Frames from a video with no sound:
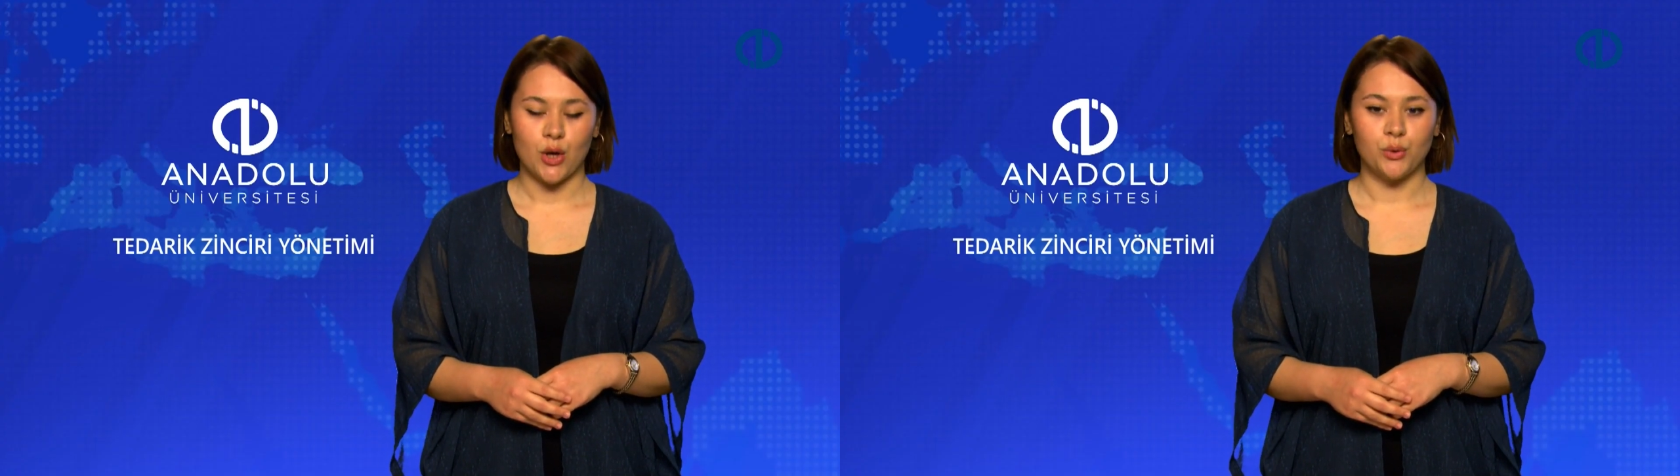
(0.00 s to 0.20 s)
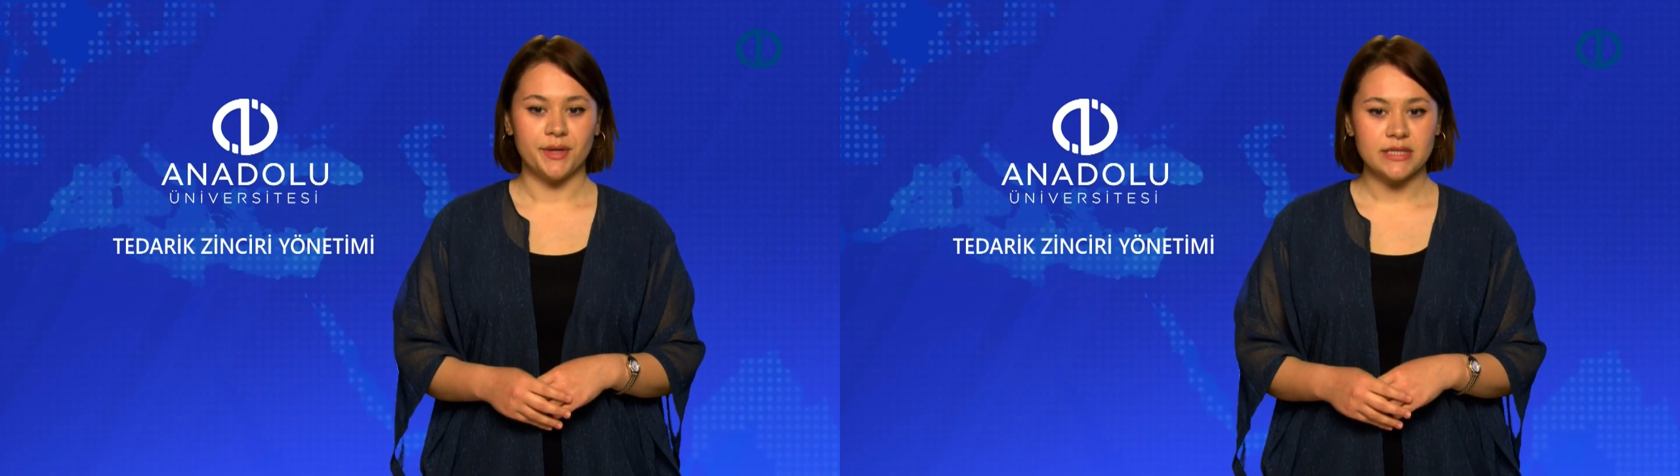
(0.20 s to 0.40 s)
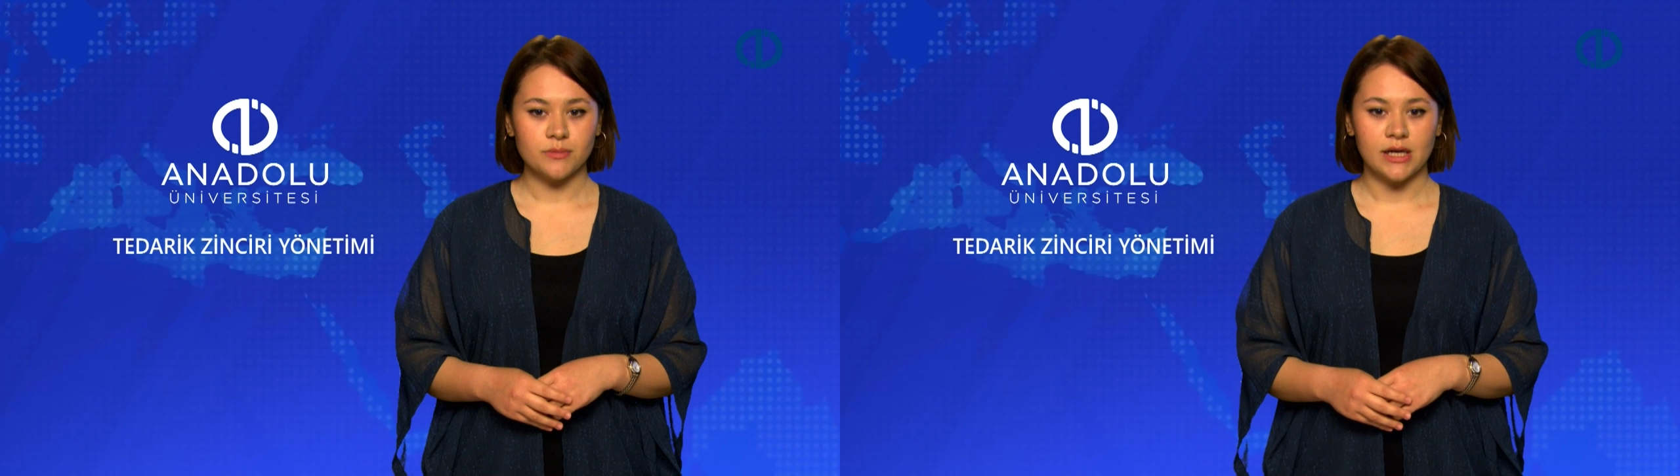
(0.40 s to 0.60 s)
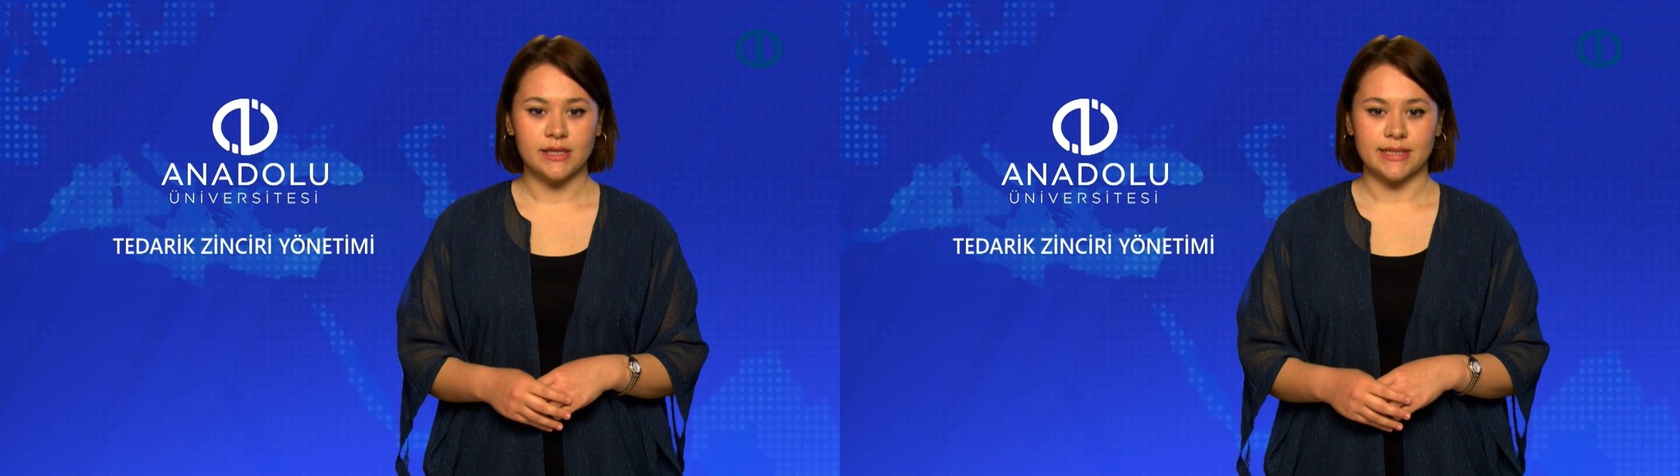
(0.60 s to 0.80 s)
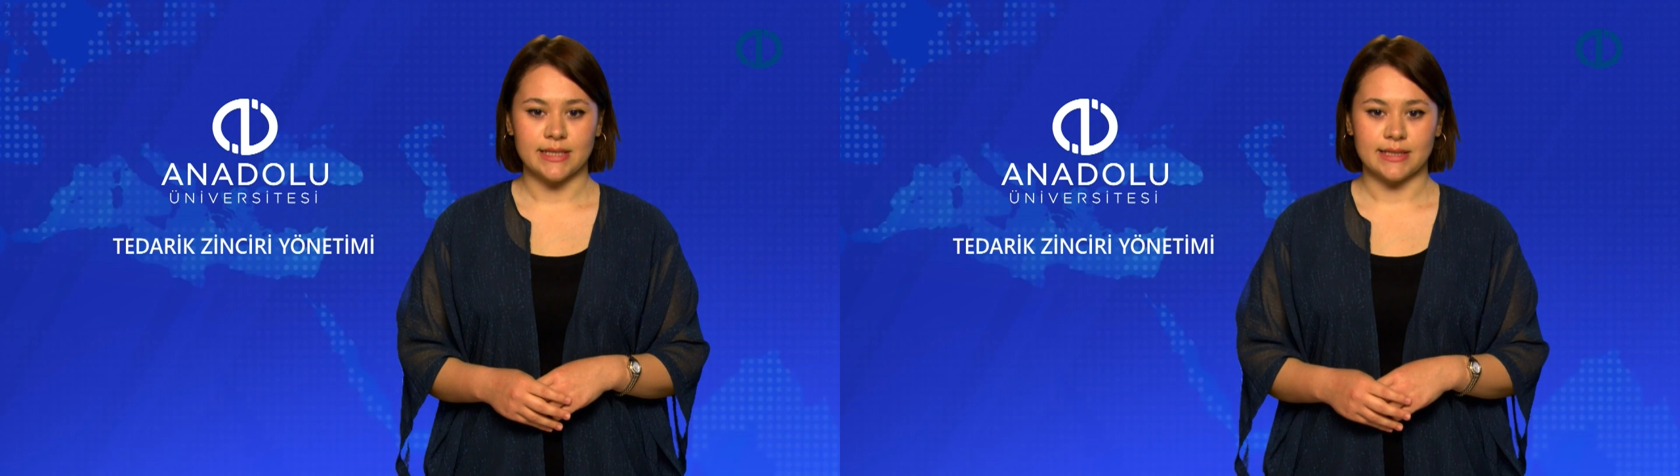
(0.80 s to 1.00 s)
Üretim
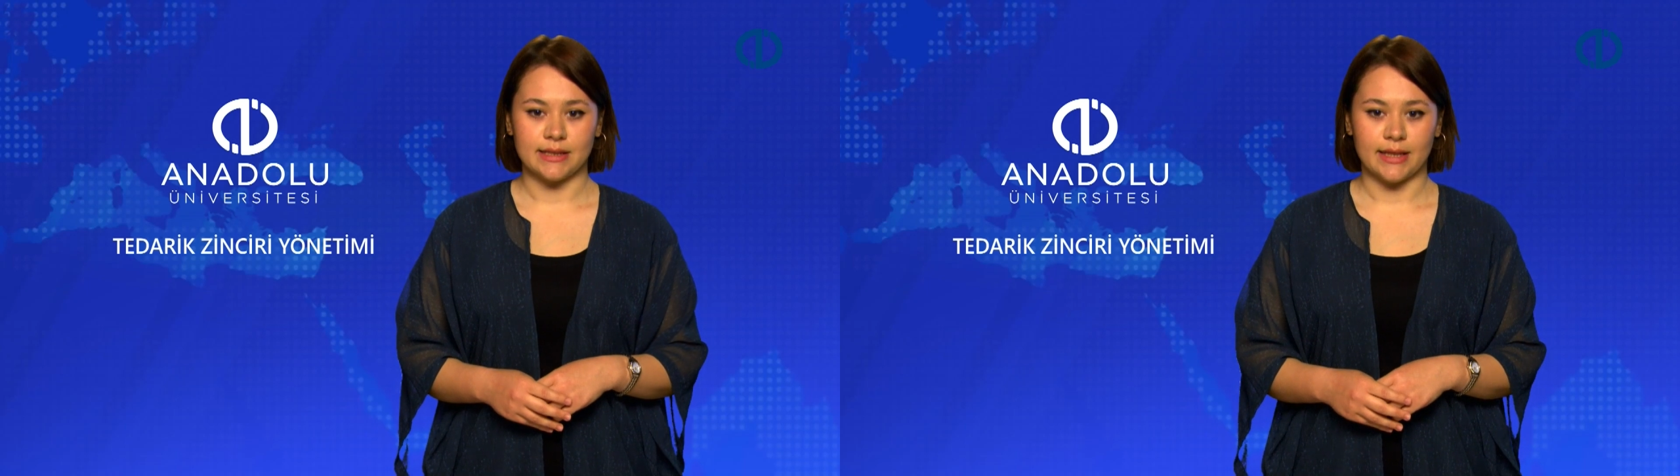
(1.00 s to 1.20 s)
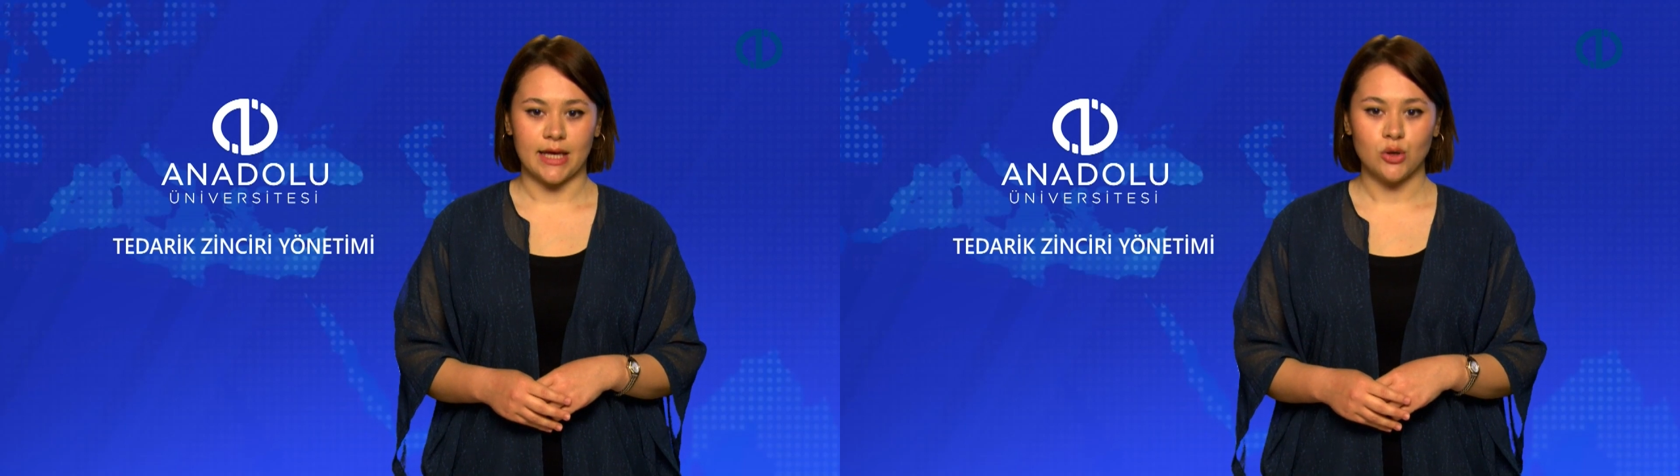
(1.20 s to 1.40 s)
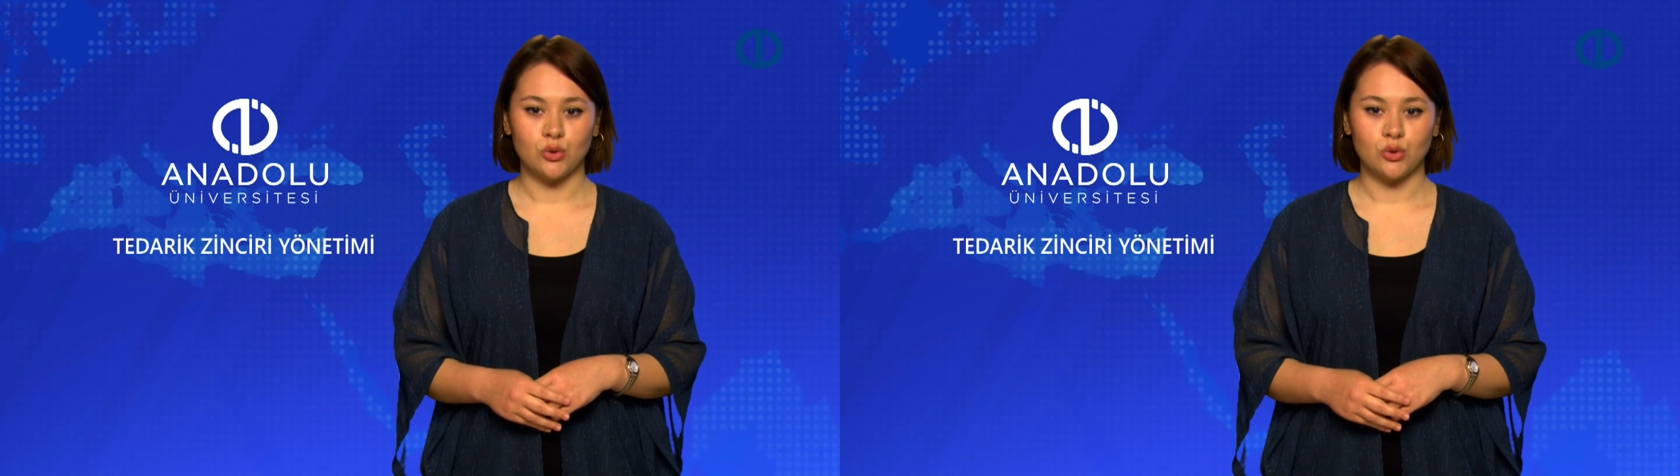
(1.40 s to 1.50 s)
kalitesinde,